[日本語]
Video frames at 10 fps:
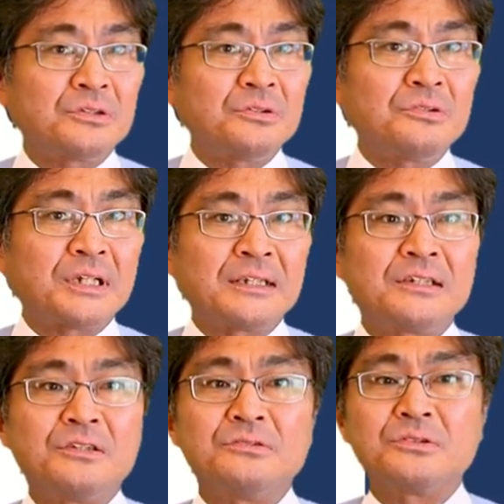どこ
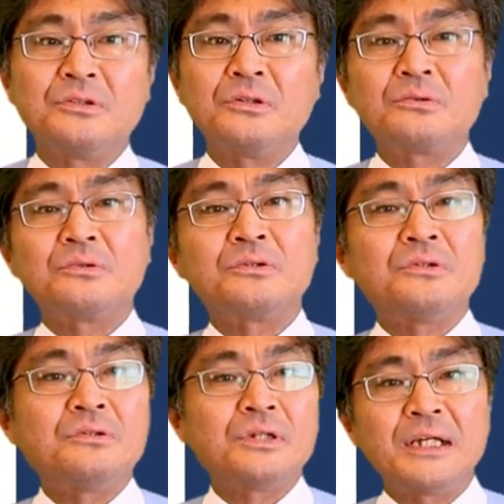かっていうと、こ
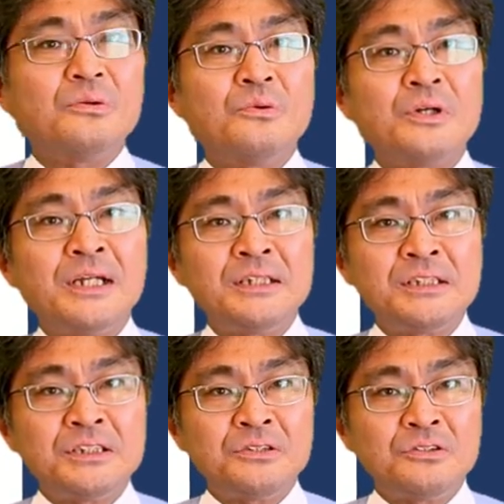の
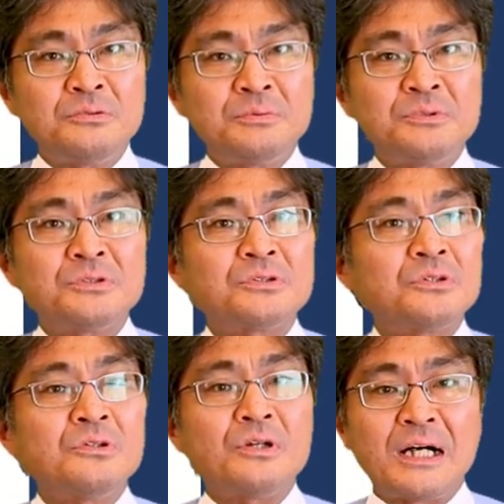オレンジ色の部分
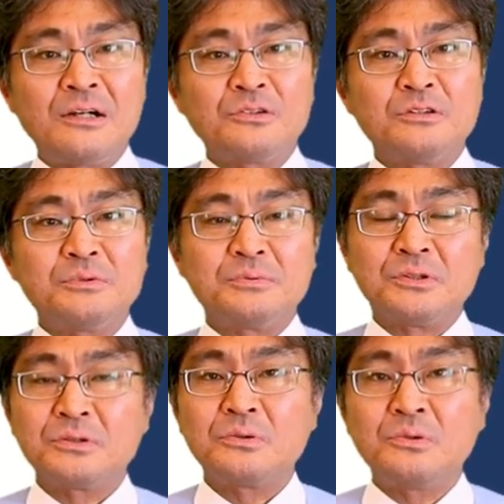と青の部分。